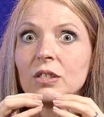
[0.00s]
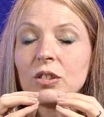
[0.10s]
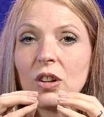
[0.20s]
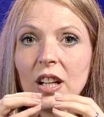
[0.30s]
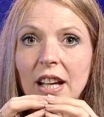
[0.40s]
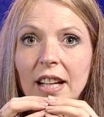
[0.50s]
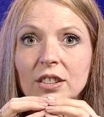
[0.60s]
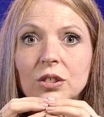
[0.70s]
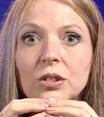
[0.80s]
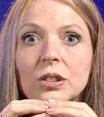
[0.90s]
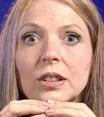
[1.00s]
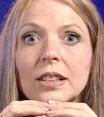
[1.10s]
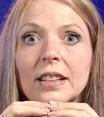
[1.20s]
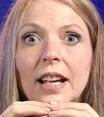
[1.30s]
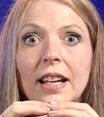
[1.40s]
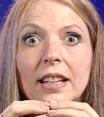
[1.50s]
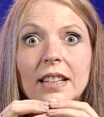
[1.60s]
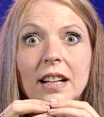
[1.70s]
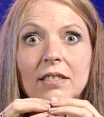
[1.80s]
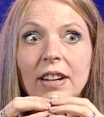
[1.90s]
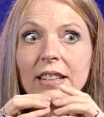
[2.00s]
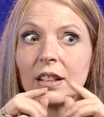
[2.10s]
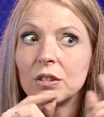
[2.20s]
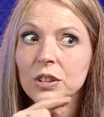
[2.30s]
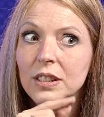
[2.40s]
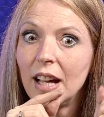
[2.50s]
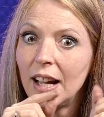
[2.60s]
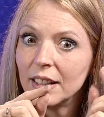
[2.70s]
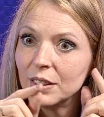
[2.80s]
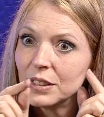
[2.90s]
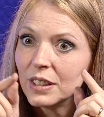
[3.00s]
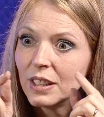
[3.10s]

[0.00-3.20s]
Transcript: no colégio, né, que ela vai ter cuidado